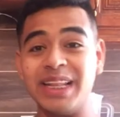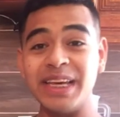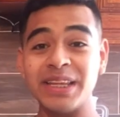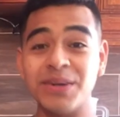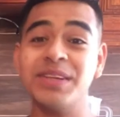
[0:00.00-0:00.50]
El
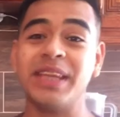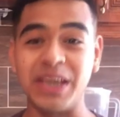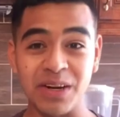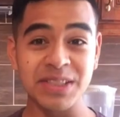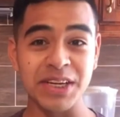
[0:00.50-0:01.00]
día de hoy te
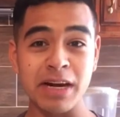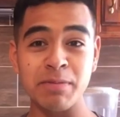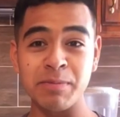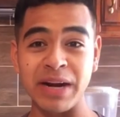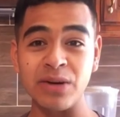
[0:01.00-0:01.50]
quiero enseñar a
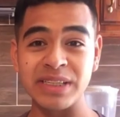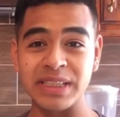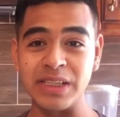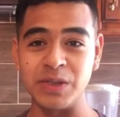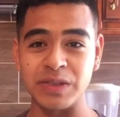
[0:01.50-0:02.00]
preparar unas
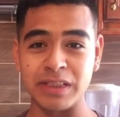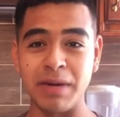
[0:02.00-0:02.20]
deliciosas